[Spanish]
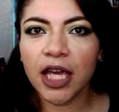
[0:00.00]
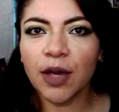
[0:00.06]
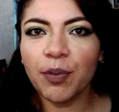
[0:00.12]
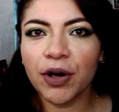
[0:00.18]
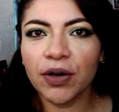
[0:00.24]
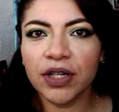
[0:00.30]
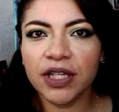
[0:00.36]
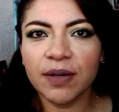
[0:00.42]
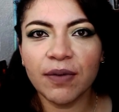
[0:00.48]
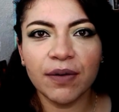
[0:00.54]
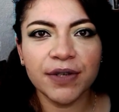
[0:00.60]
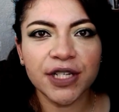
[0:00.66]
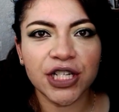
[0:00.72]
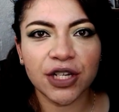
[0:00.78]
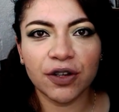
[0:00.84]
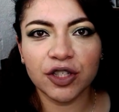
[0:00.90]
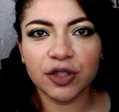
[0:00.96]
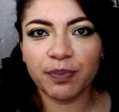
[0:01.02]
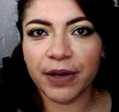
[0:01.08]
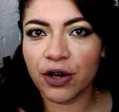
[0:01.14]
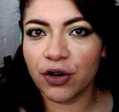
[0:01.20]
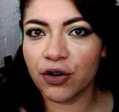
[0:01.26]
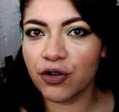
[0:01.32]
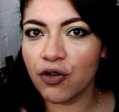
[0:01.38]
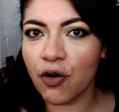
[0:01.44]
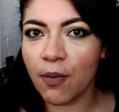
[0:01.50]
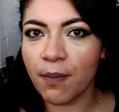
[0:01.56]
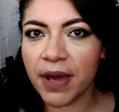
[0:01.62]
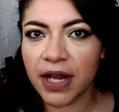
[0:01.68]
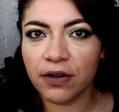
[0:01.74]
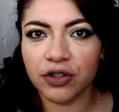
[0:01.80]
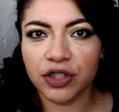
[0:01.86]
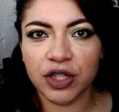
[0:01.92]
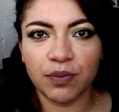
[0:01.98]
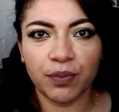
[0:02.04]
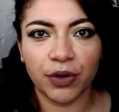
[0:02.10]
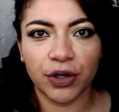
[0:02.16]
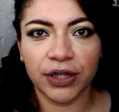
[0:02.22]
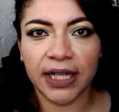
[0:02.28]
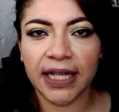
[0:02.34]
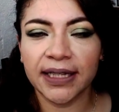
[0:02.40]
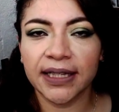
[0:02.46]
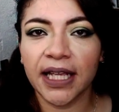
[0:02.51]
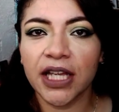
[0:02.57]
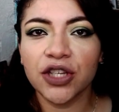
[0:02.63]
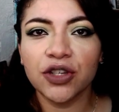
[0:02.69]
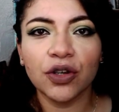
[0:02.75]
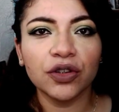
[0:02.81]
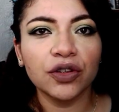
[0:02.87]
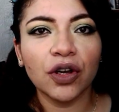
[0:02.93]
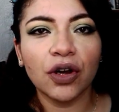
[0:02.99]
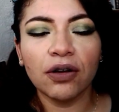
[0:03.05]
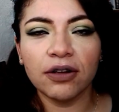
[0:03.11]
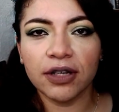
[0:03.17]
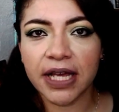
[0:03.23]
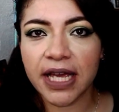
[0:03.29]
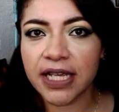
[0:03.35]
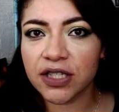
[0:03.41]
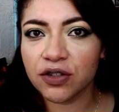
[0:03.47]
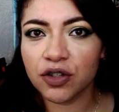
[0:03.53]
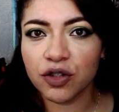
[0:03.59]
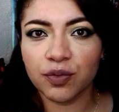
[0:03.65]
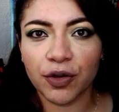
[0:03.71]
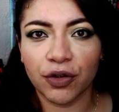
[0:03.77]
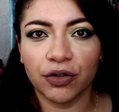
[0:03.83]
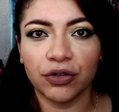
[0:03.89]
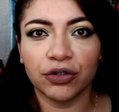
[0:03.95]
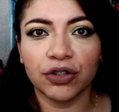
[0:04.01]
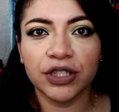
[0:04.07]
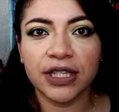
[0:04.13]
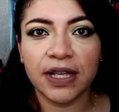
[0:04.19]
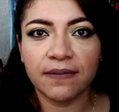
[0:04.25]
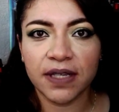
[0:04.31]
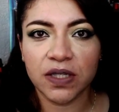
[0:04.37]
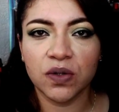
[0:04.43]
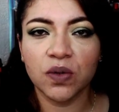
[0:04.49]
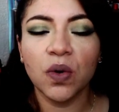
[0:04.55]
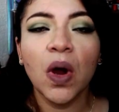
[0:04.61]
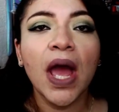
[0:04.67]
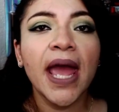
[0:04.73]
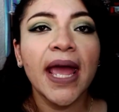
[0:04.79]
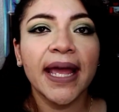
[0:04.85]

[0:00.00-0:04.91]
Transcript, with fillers: Y por último, mis chicos, pero no menos importante, yo todos estos productos de Bisú